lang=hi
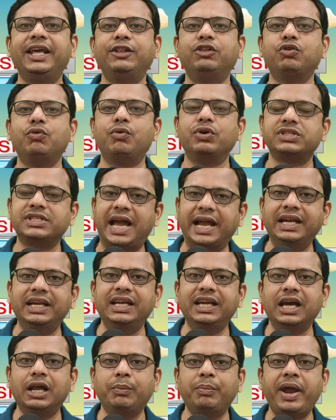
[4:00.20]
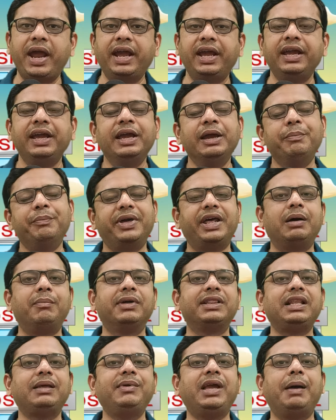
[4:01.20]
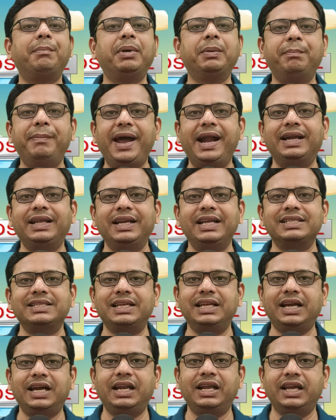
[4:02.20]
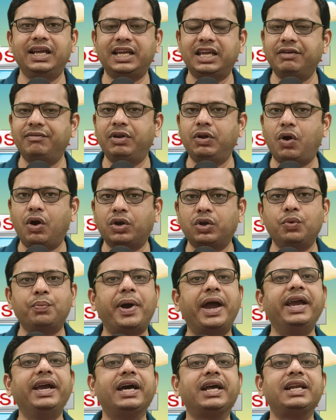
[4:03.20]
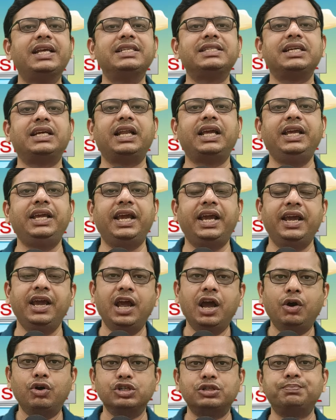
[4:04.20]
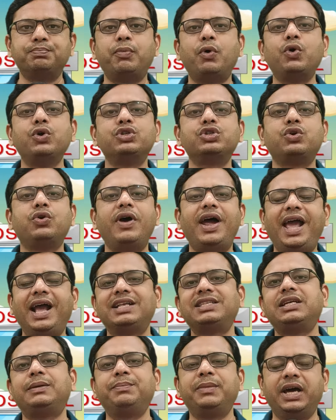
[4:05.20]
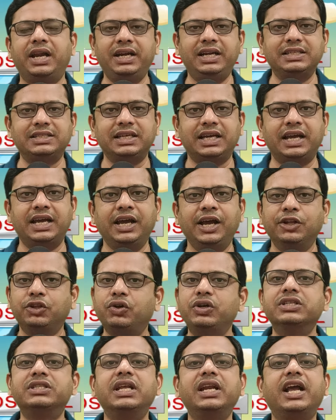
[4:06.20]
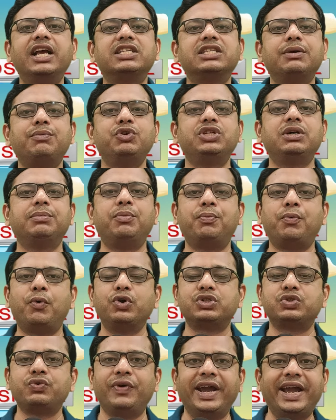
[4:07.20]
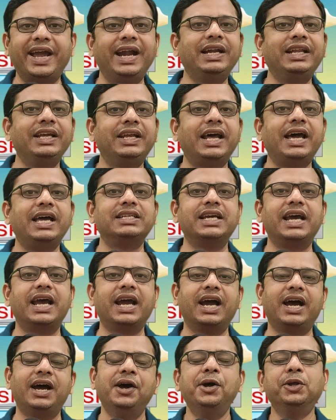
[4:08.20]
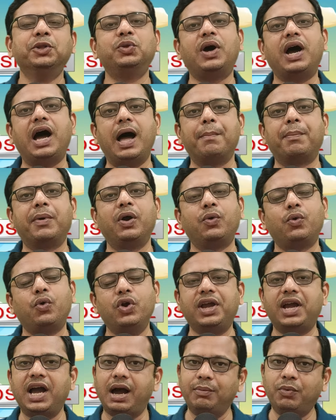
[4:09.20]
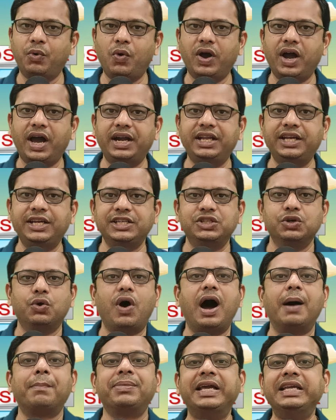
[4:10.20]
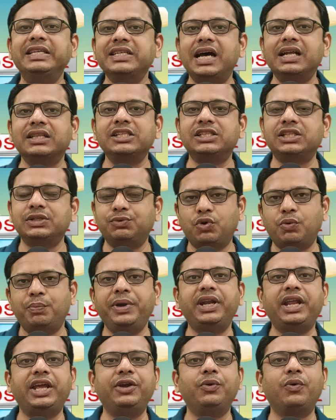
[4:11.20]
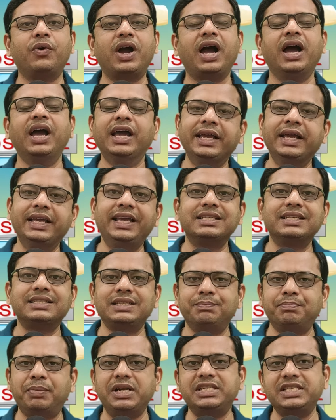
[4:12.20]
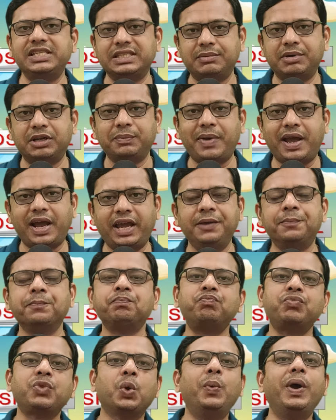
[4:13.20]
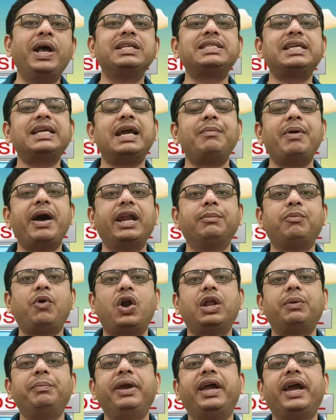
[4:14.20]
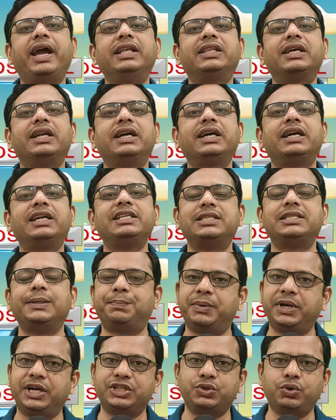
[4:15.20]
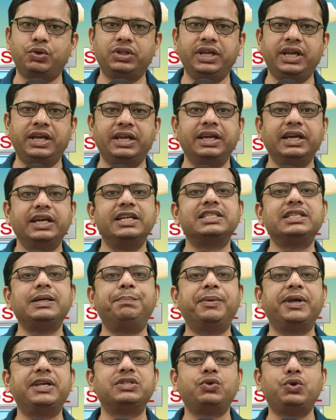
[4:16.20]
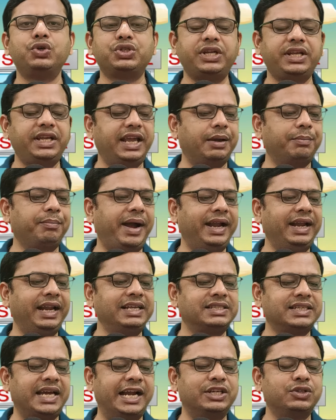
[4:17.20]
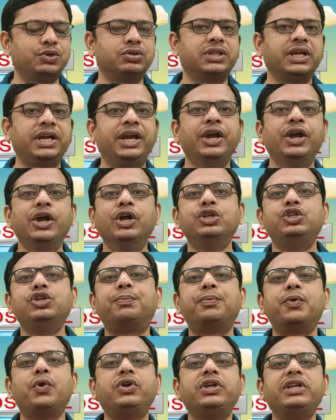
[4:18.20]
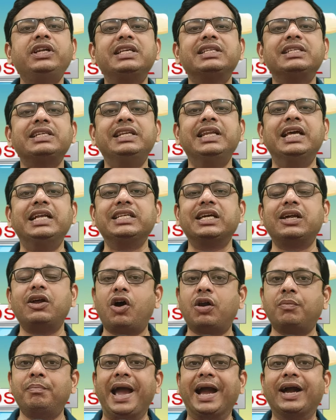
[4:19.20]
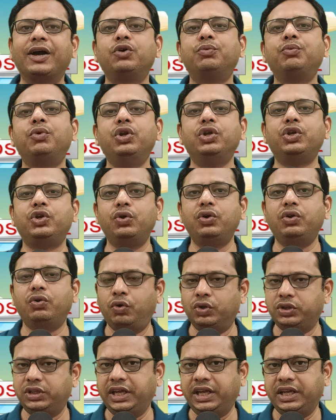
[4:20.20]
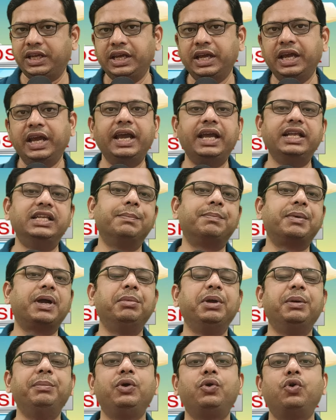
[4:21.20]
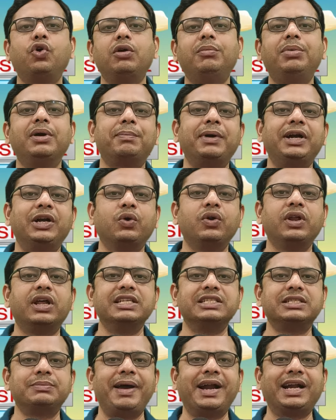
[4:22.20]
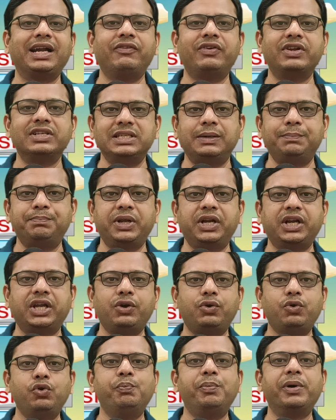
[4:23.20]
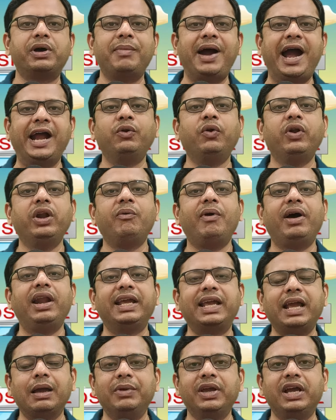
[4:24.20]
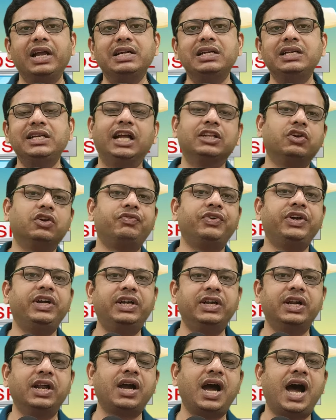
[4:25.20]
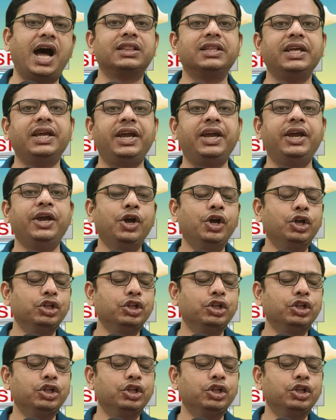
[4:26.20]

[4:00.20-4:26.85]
नहीं तो वो साइन नहीं कर पाएंगे मेरा मतलब यहां पे बैठने से लेकर के केवल ऑक्यूपाई करने से नहीं है उस पोस्ट को एक्सेप्ट करने से है तो इस तरीके से वो जब पोस्ट वैकेंट ही रह जाएगा तो आपका कोई काम होगा नहीं जो आप नहीं चाहते थे वो भी नहीं होगा ये सिंपल चीज़ समझ में आ गई वैसे ही हमारे बॉडी में कई तरह के रिसेप्टर्स होते हैं रिसेप्टर्स कुछ नहीं एक बाइंडिंग साइट्स होते हैं जो प्रोटीनियस इन नेचर और मैक्रोमोलिक्यूल होते हैं जब कभी भी कोई भी पर्टिकुलर रिस्पेक्टिव रिसेप्टर के ऊपर बाइंड होने वाले केमिकल एल्कोहल या तो फिर ड्रग आते हैं